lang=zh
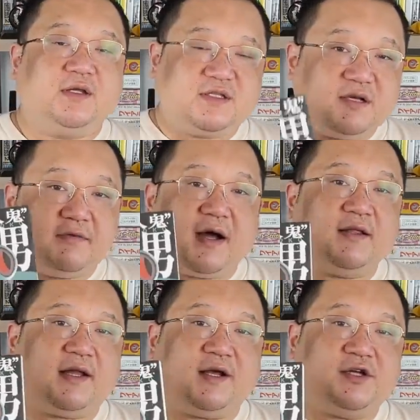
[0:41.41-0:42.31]
青
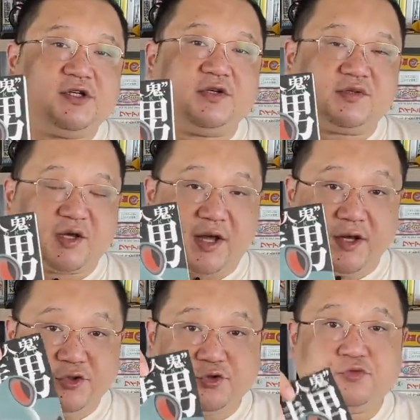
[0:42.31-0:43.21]
蛙男是
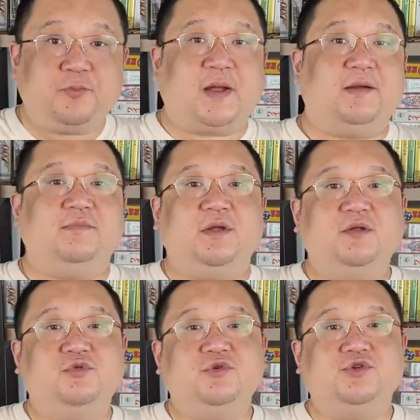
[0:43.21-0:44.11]
才出版
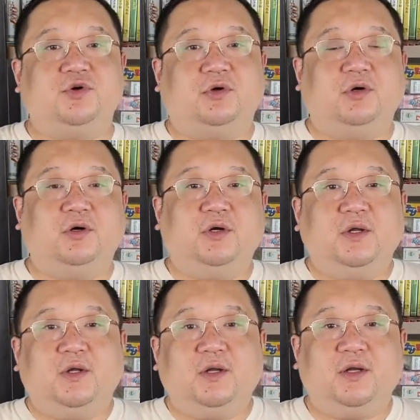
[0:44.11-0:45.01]
没多久，
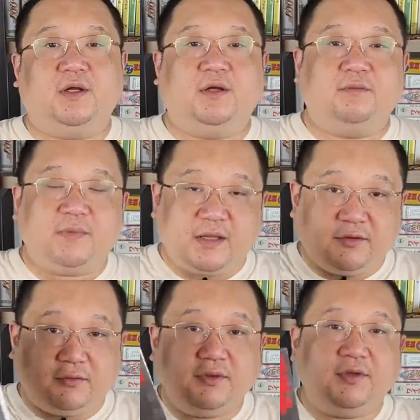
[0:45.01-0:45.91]
呃，美
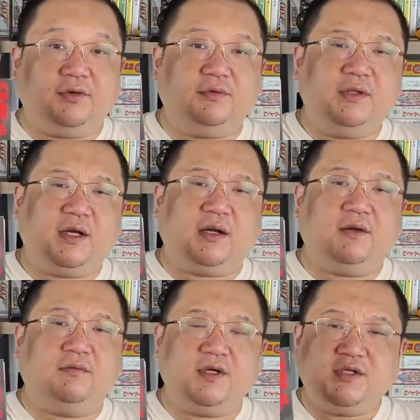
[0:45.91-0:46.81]
农牛
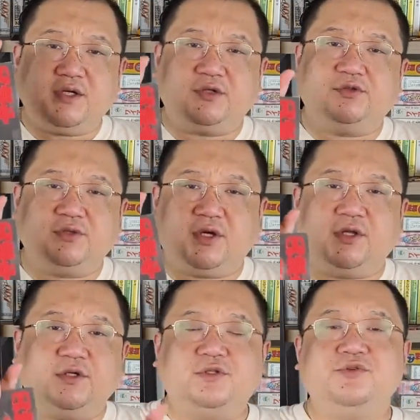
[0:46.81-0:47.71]
呢？我印象中可
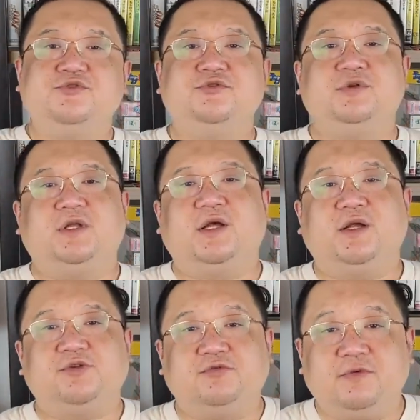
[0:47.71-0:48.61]
能是去
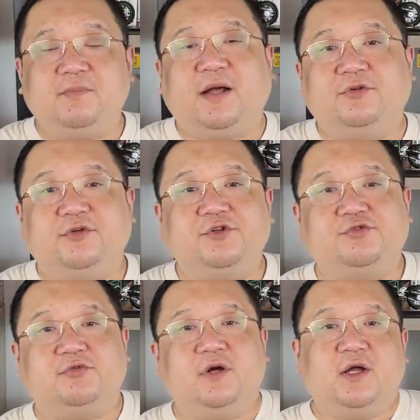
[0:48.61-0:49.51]
年中文版推
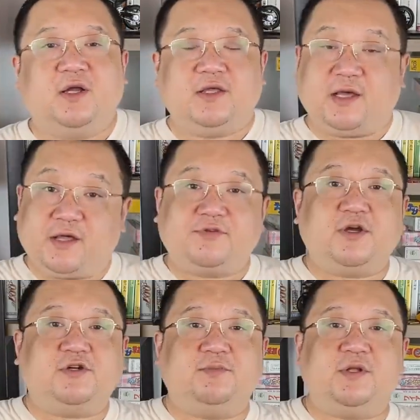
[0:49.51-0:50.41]
出，也
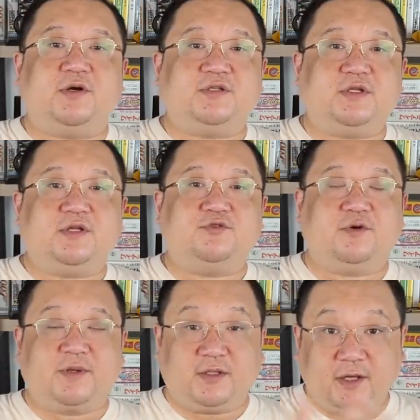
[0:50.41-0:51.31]
算是比较新的
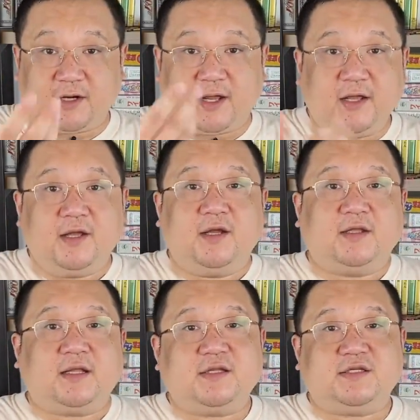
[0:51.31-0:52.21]
作品。当然，
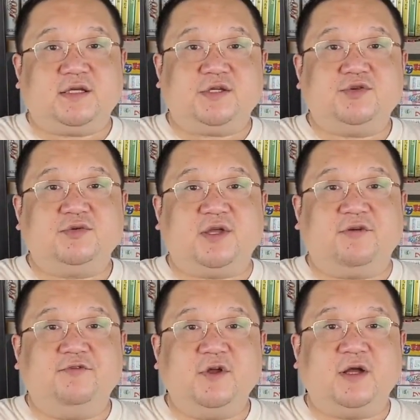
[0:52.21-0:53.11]
它的写就
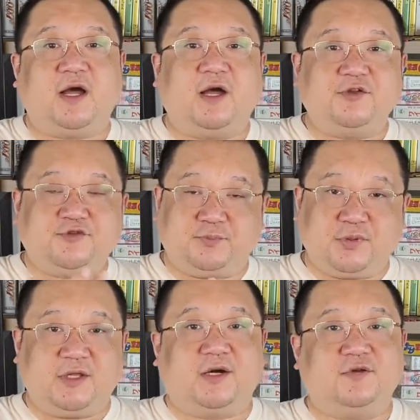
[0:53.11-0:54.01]
年份啊就
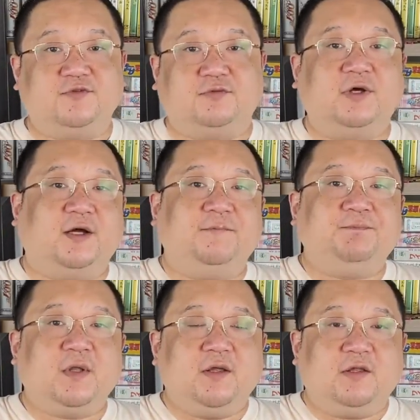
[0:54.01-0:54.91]
不一而足了。
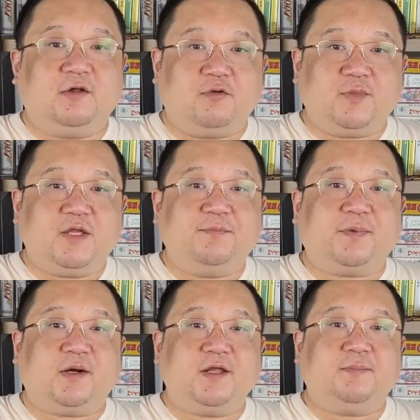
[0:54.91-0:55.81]
那我们一
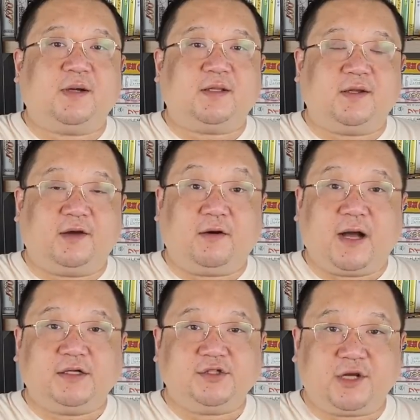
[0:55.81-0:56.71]
本一本的聊
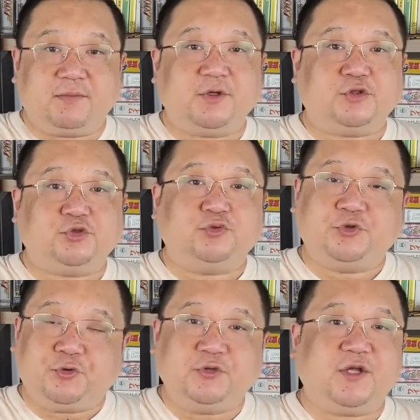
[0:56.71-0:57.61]
啊，这两本书
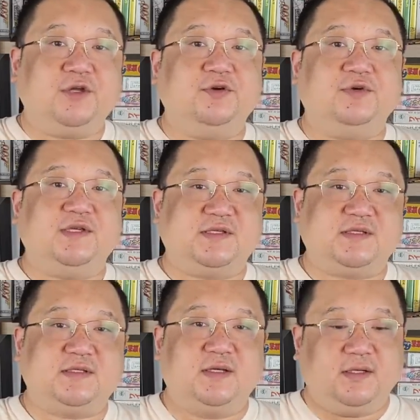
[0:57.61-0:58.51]
都挺有意
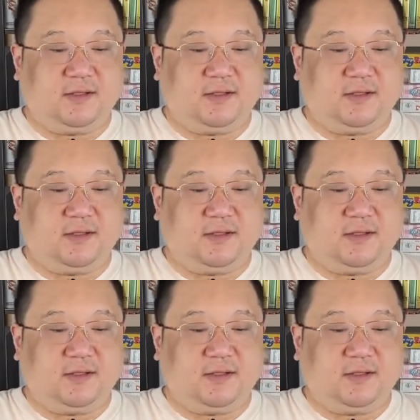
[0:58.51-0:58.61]
思。